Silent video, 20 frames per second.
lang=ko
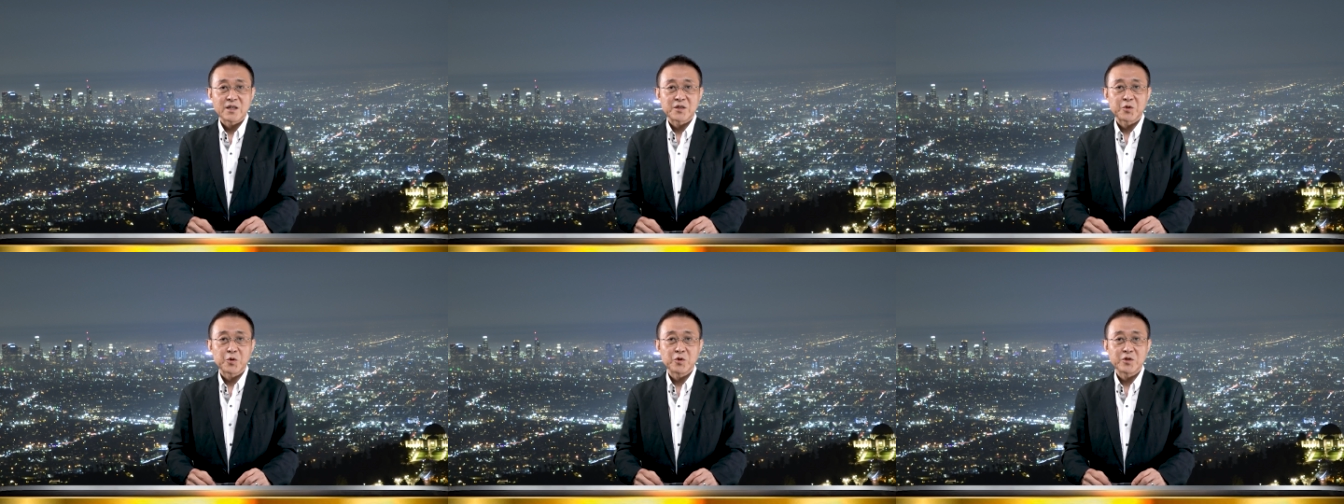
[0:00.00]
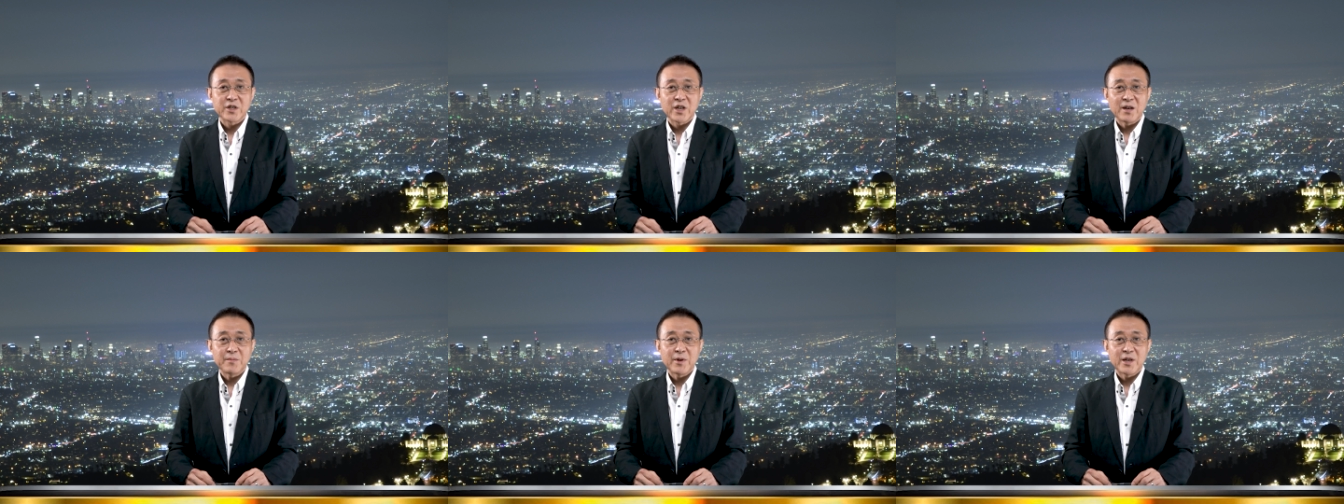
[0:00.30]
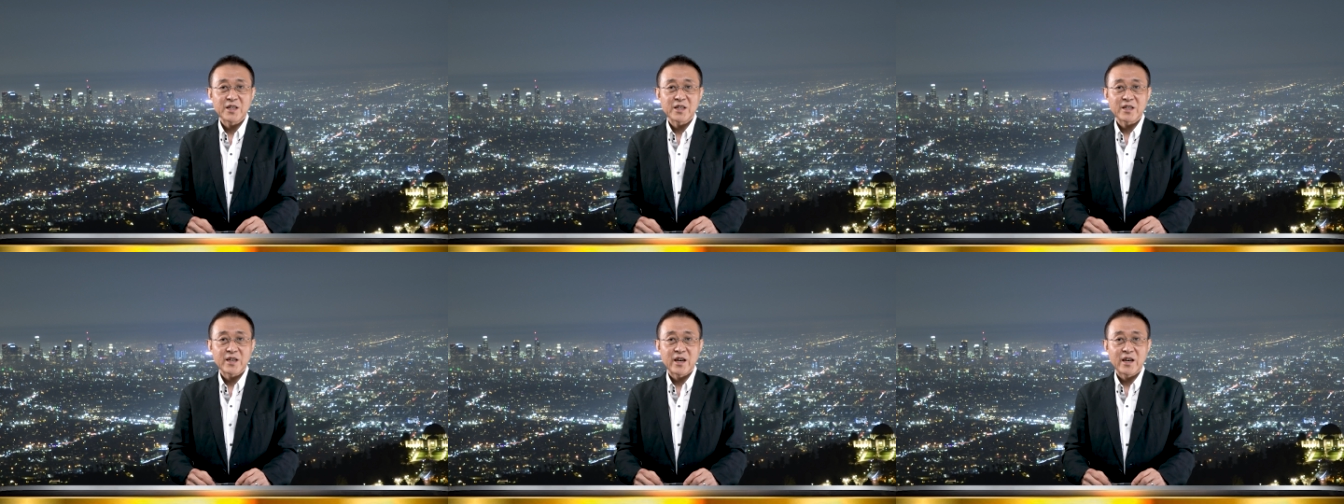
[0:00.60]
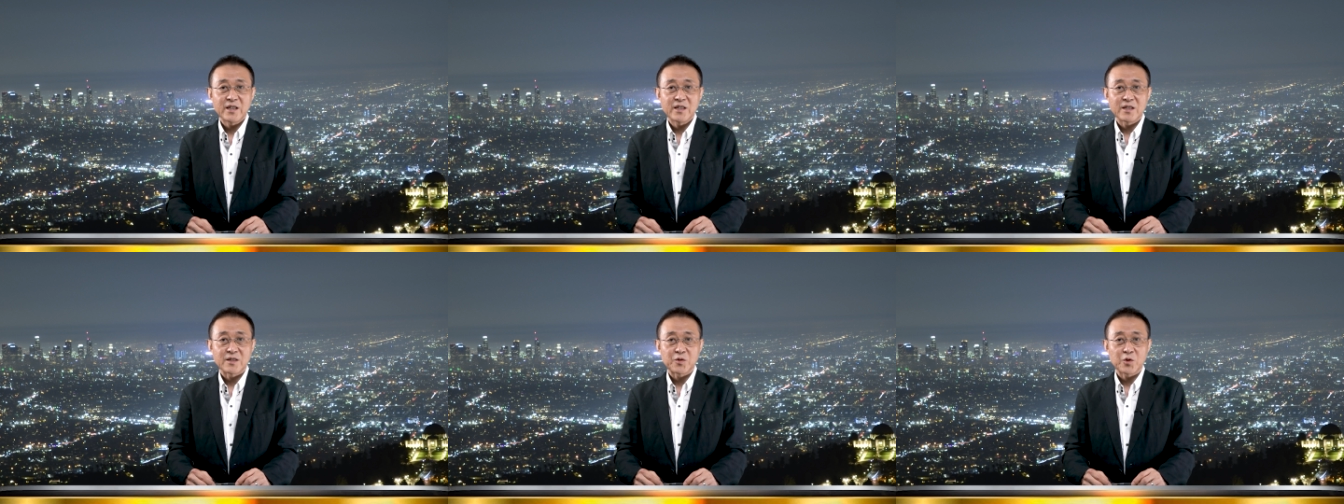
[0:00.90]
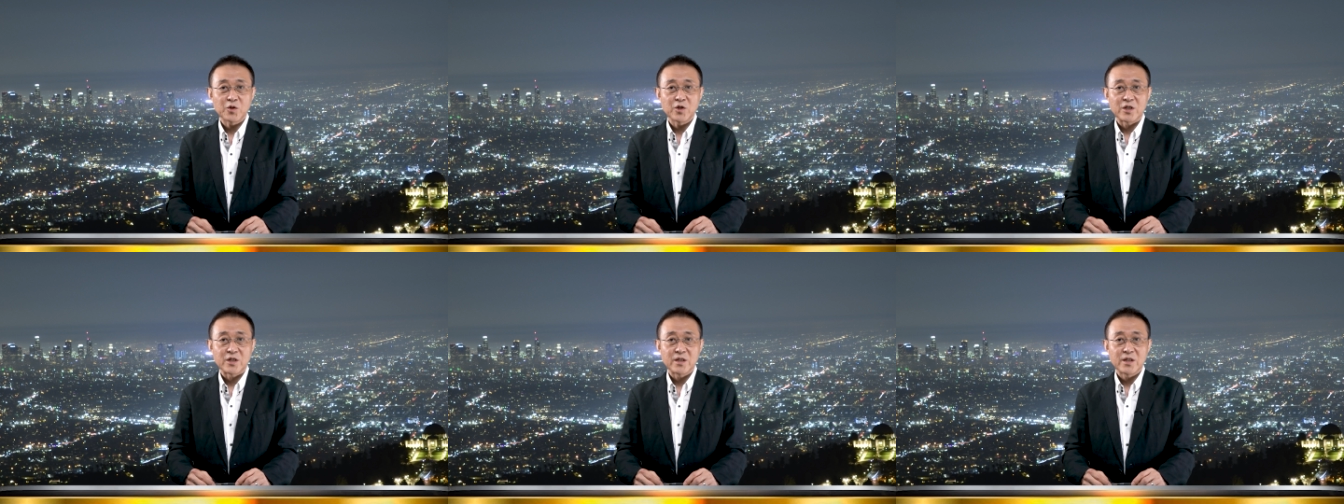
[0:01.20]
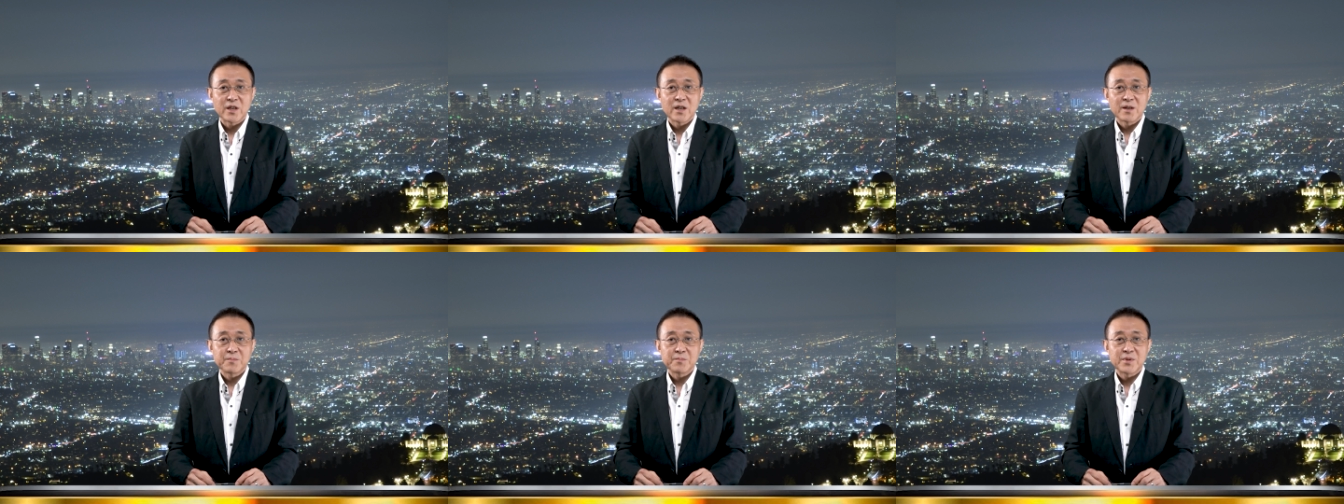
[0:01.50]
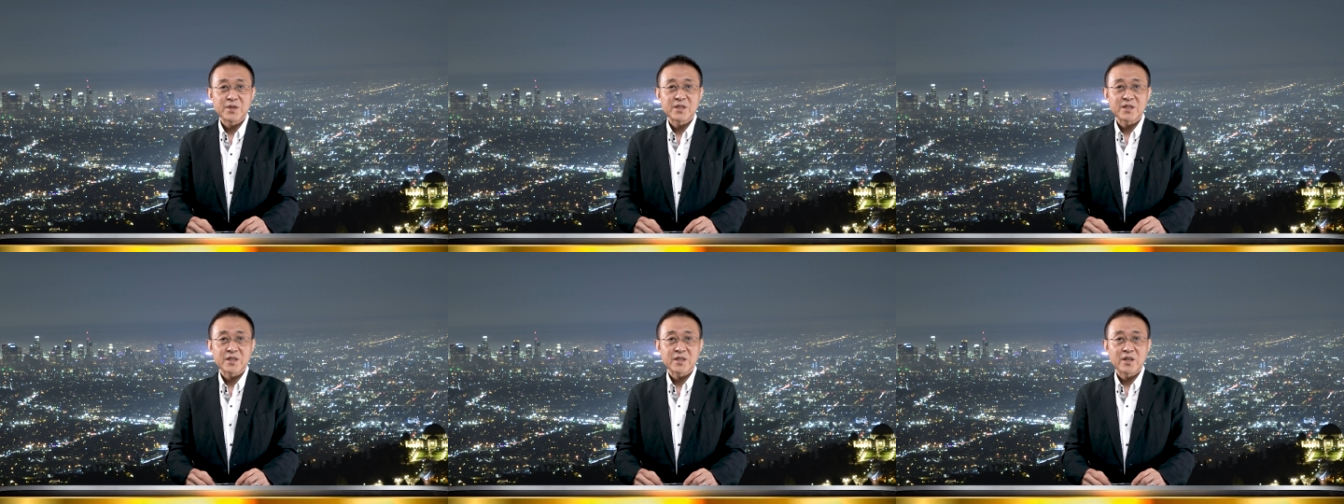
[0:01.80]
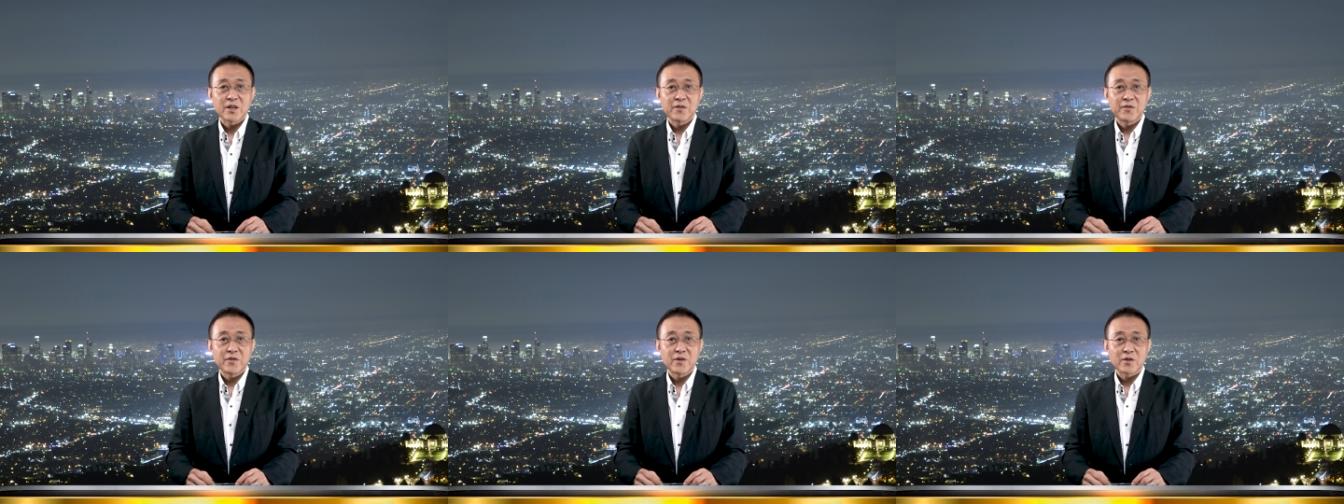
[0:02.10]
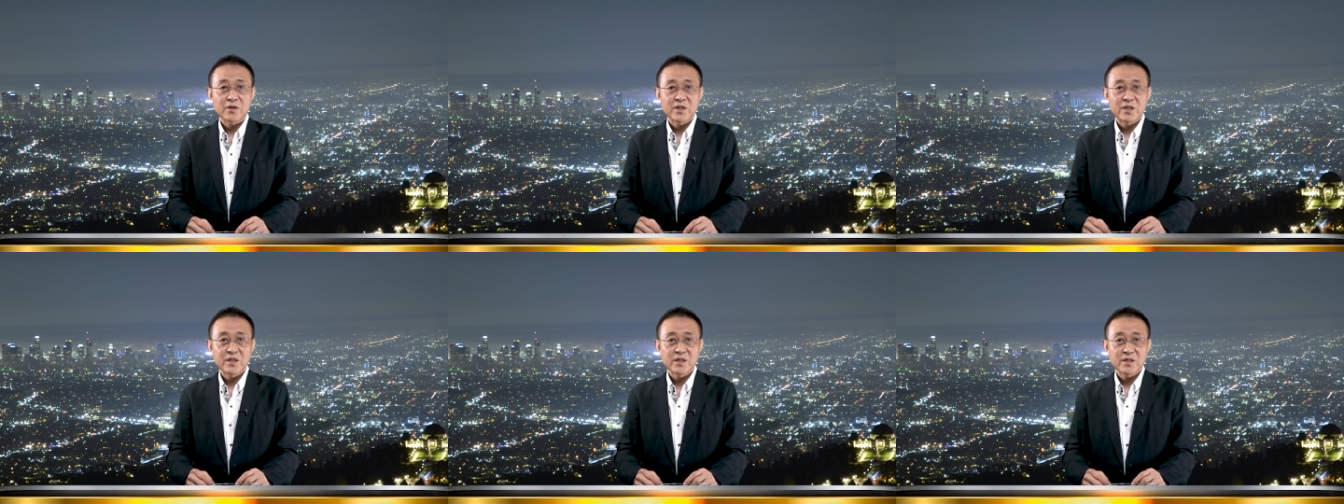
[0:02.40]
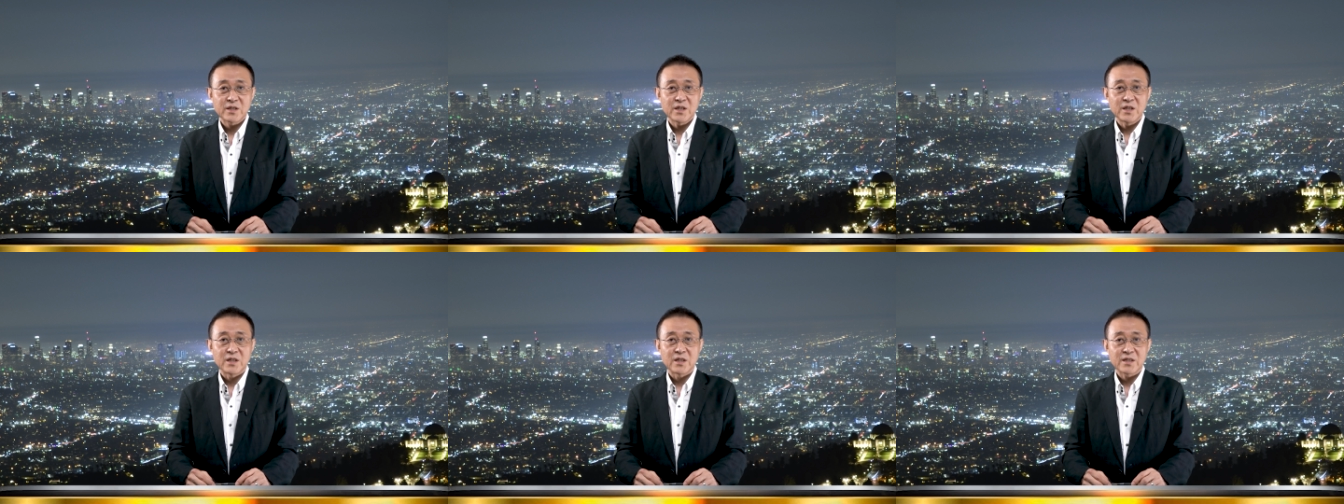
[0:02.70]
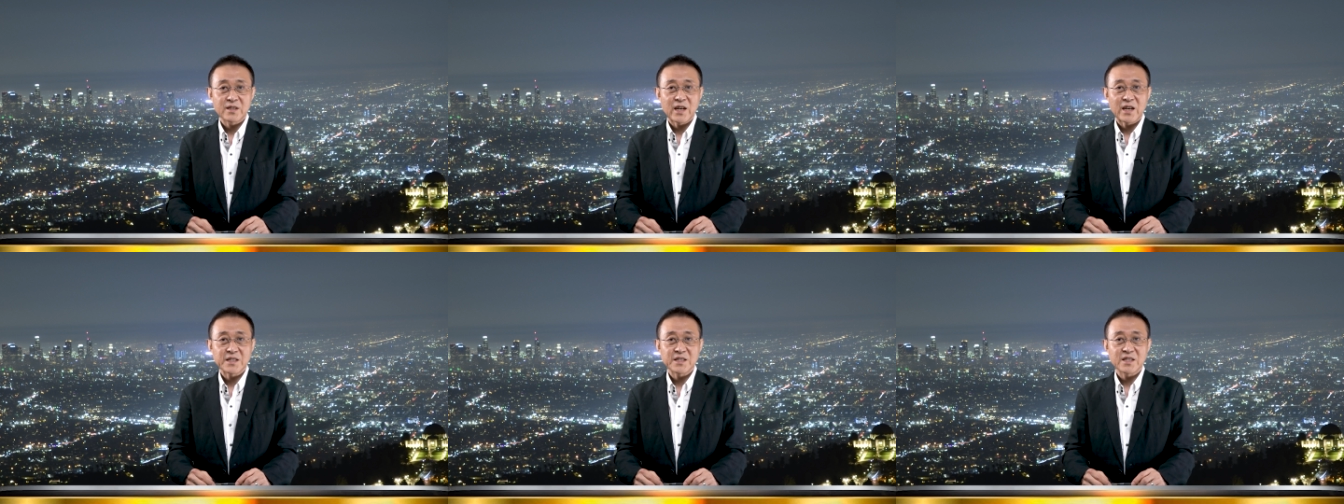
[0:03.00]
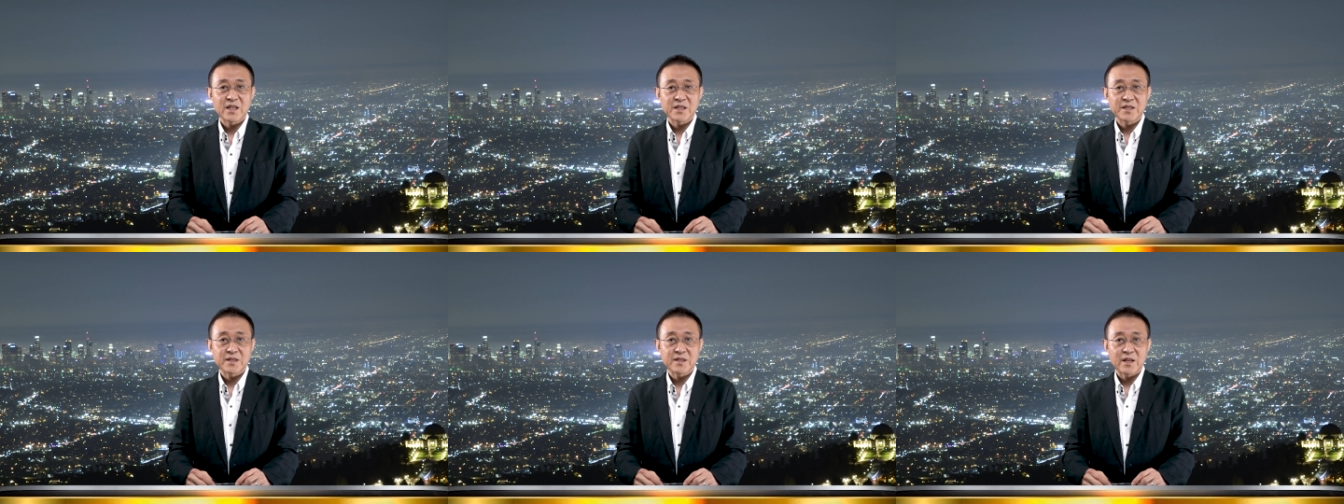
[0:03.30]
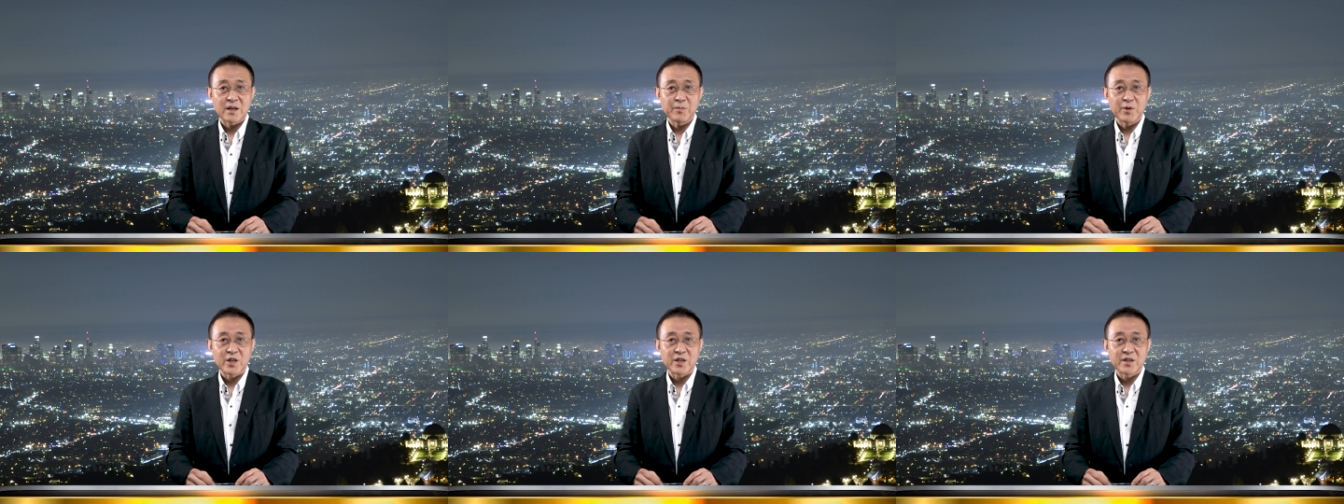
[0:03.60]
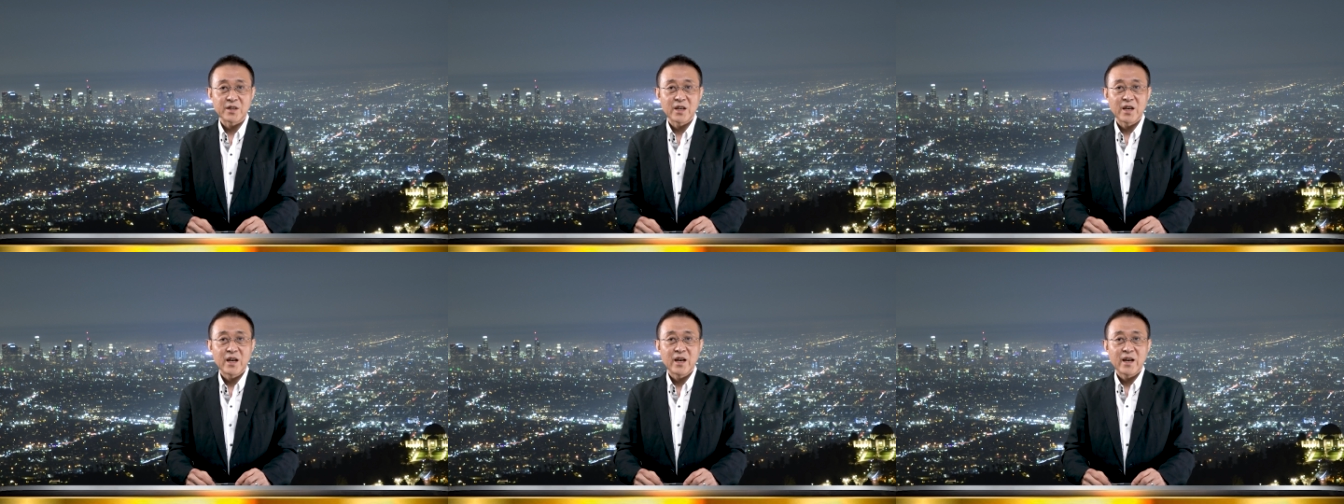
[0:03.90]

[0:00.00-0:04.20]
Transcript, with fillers: 조지아 메디케이드 또는 피치케어 4 키즈를 상실하셨다면